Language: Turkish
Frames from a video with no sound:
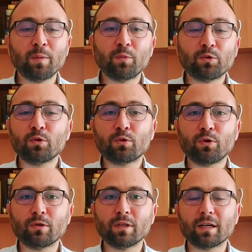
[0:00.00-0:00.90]
Bütün
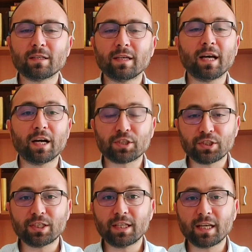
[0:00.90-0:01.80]
konularda ya aşırı
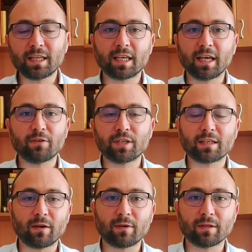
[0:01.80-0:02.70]
gider ya da
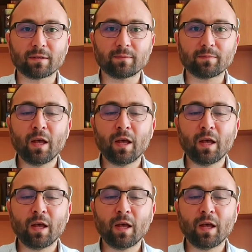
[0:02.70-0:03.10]
gevşek davranır.